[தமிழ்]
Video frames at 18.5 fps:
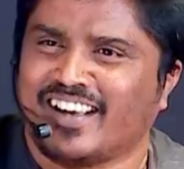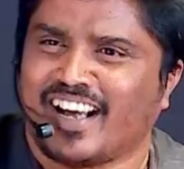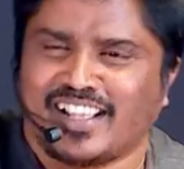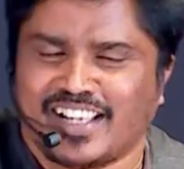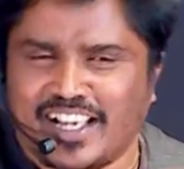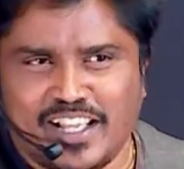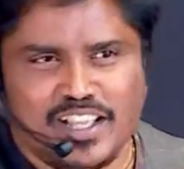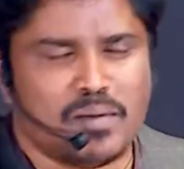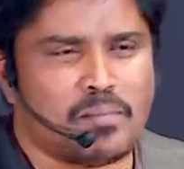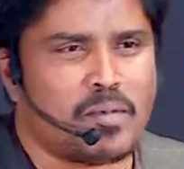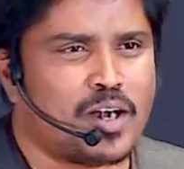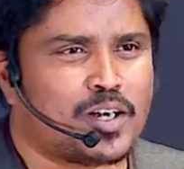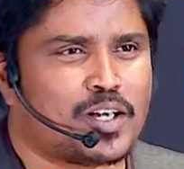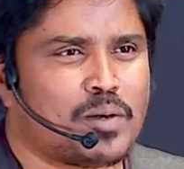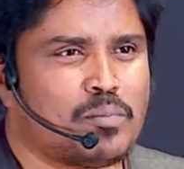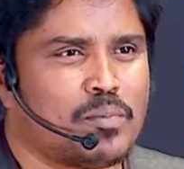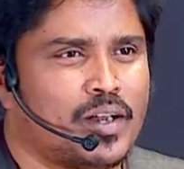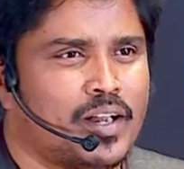அதில் எந்த
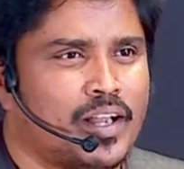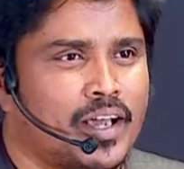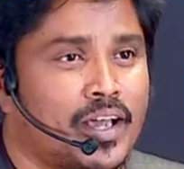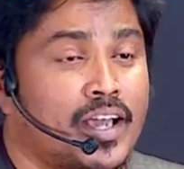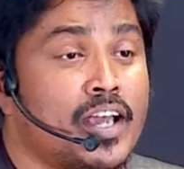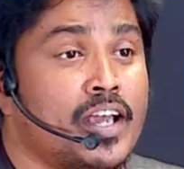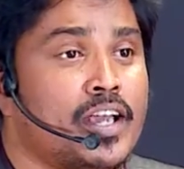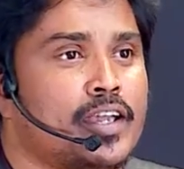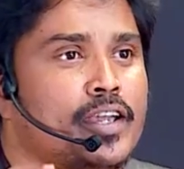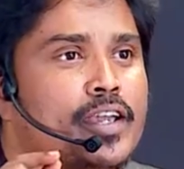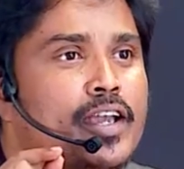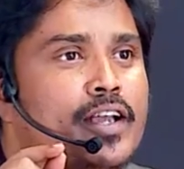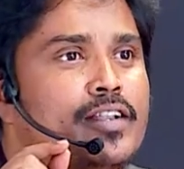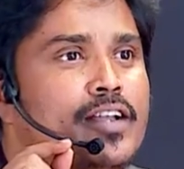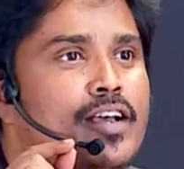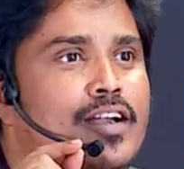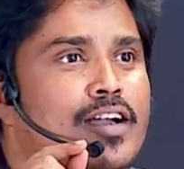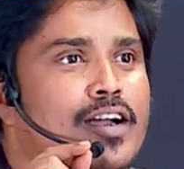மாற்றமும் இல்லை
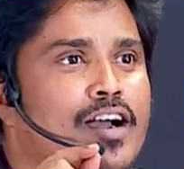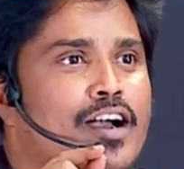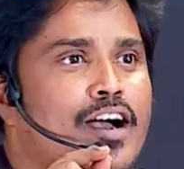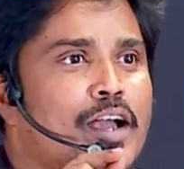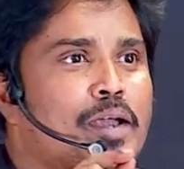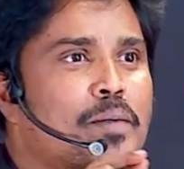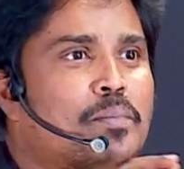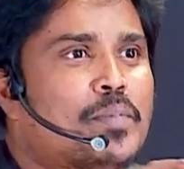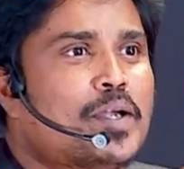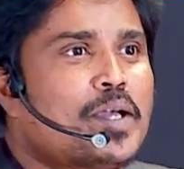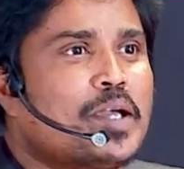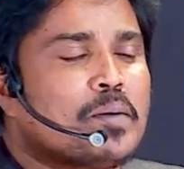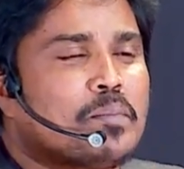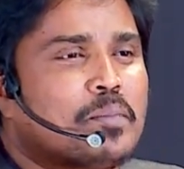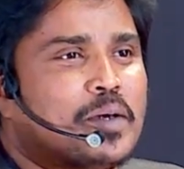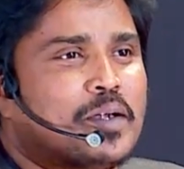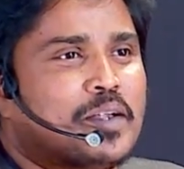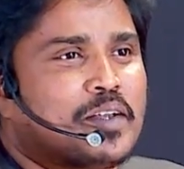எதற்காய்
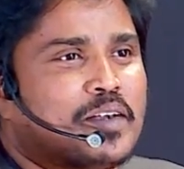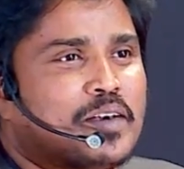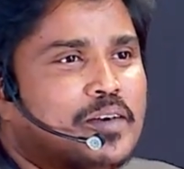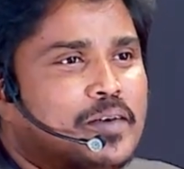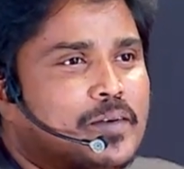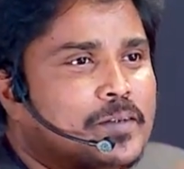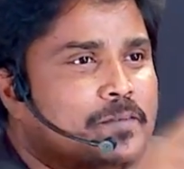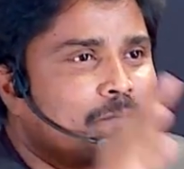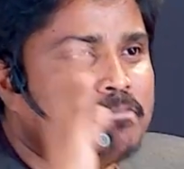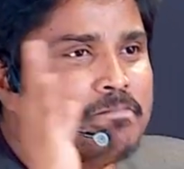பிடிக்கப்பட்டீர்கள்